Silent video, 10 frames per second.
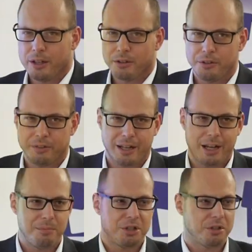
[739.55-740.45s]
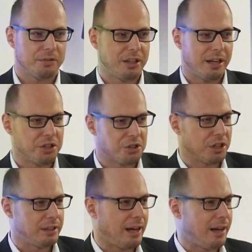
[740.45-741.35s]
No i wydaje, mi się, wydaje się,
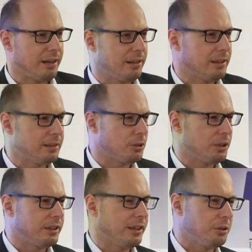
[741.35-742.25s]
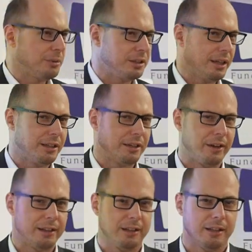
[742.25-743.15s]
że ta, e, to kryterium jest
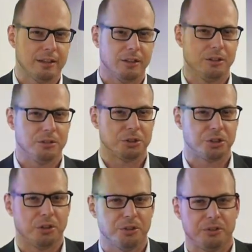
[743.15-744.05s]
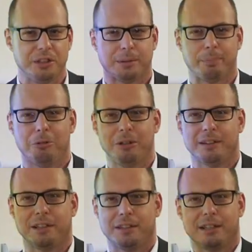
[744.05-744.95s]
nieadekwatne, dlatego że ono nie
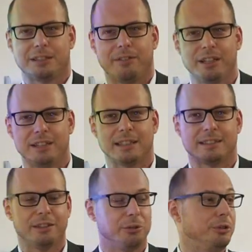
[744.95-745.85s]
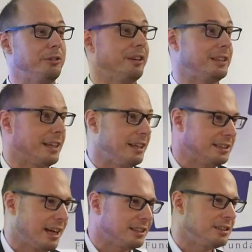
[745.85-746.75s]
spełnia tej tak zwanej zasady
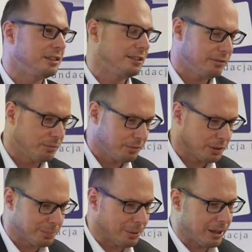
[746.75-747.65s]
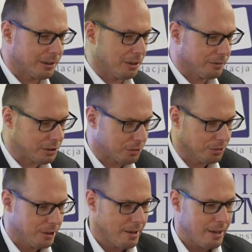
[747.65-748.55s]
uniwersalizacji, znowu mówiąc po
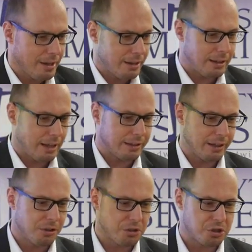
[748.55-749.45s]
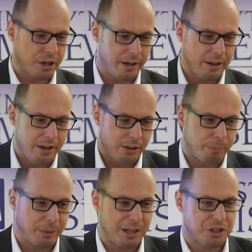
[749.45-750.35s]
kantowsku, dlatego że
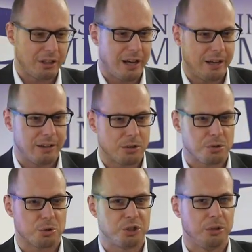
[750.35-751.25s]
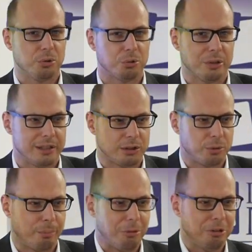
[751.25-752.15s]
opiera się na rozróżnieniu, które jest
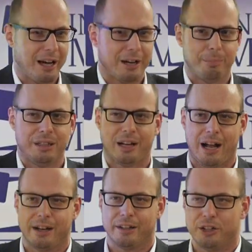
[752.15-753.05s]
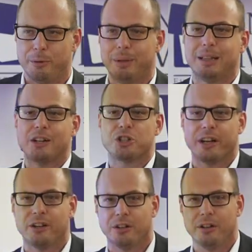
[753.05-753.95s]
zupełnie arbitralne. Niby
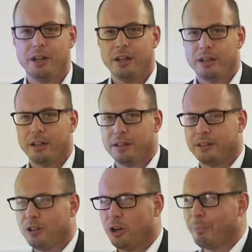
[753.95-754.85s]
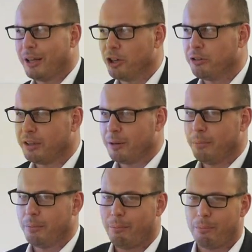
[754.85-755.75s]
dlaczego e, tylko
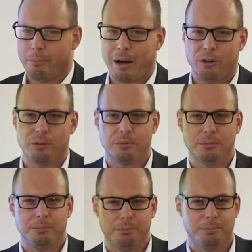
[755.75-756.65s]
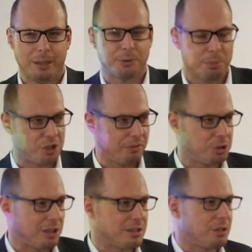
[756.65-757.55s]
panowie mają mieć
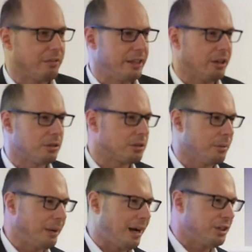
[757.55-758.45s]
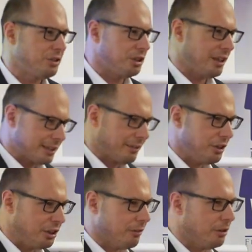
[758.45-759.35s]
możliwość decydowania o sobie, a ci tak
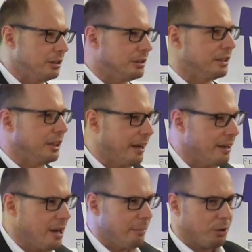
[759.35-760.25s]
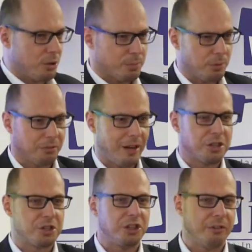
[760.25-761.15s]
zwani niewolnicy nie, biorąc pod
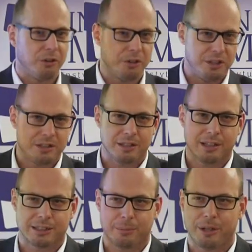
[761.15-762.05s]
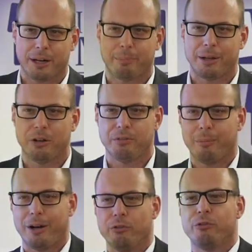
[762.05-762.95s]
uwagę, że niewolnicy, tak samo jak
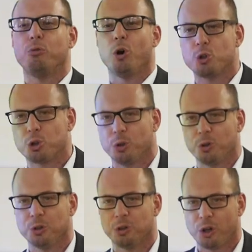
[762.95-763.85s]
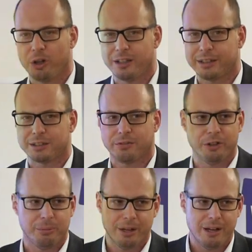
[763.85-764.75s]
panowie, mają wyłączną kontrolę nad
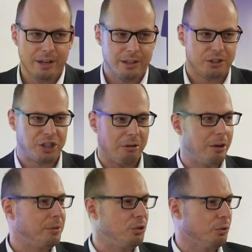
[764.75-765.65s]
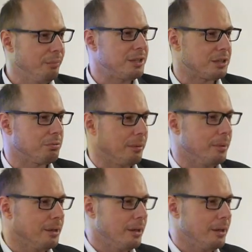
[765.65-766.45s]
swoim ciałem i umysłem.